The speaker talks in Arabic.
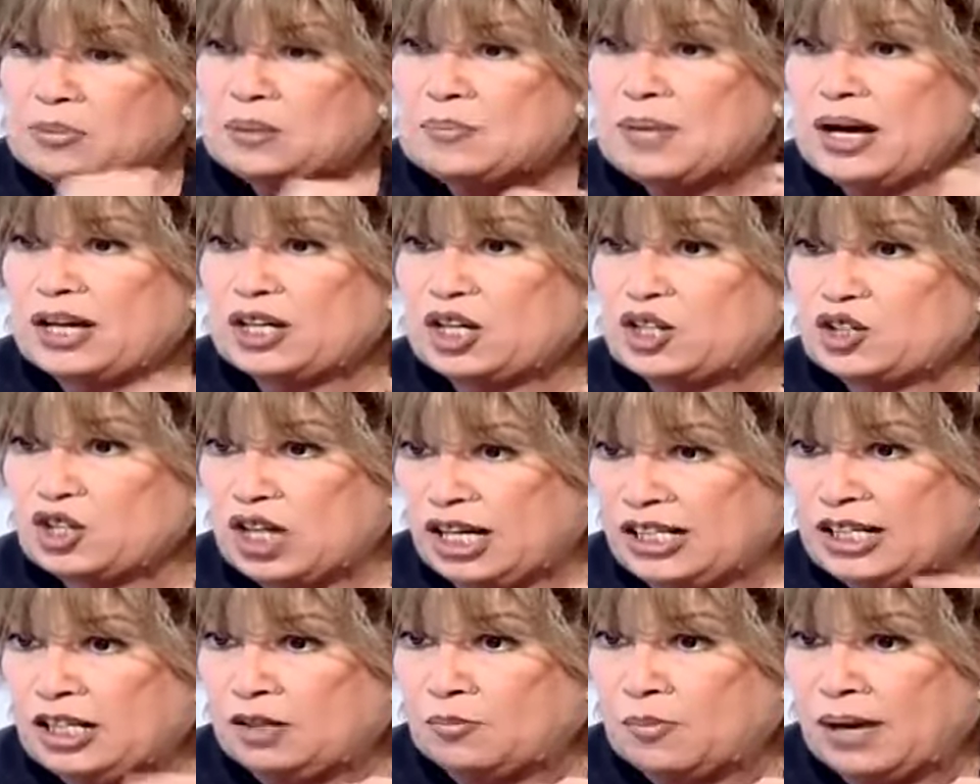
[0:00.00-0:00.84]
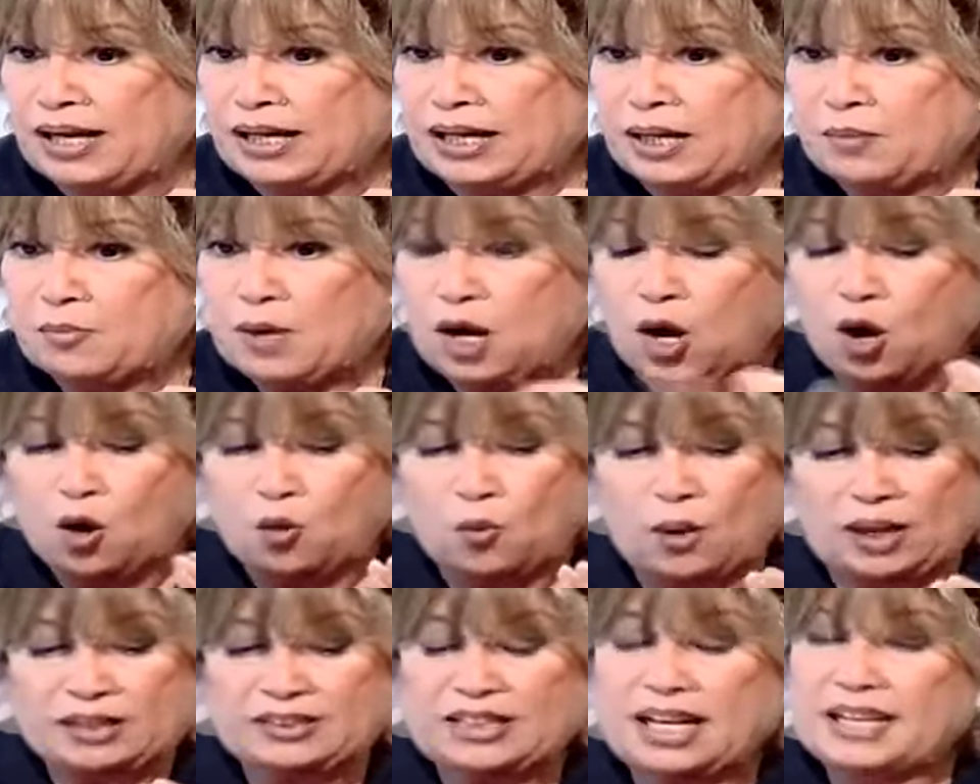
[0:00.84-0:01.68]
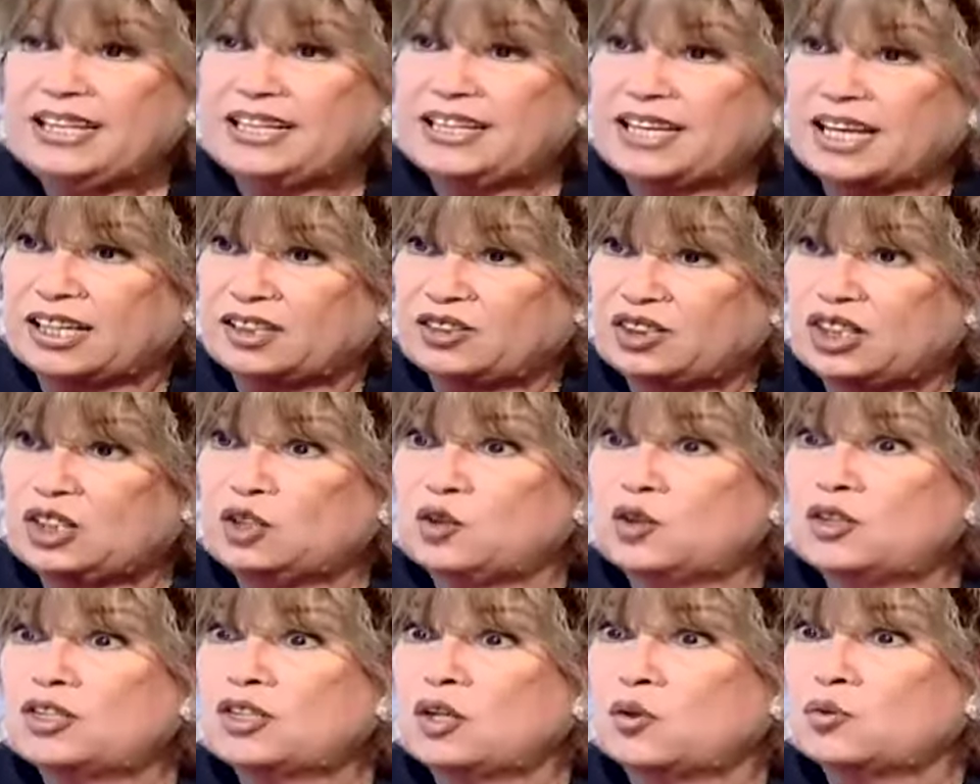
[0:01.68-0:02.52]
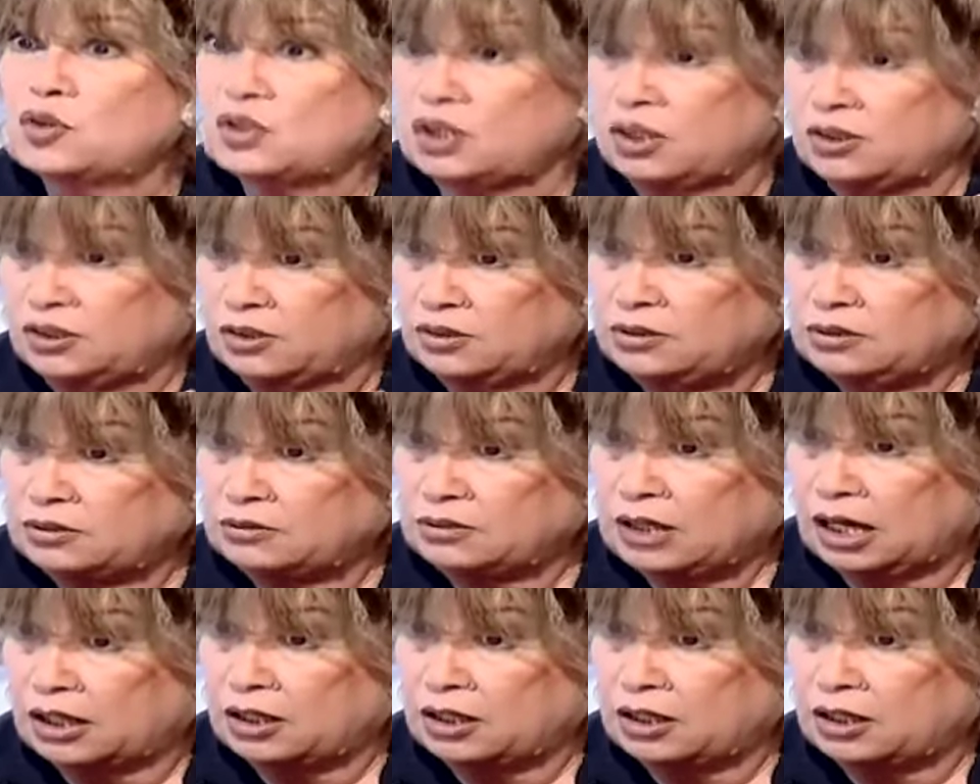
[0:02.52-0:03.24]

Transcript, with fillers: بمهرجان المغرب واعطاني كرت انه اذا وصلت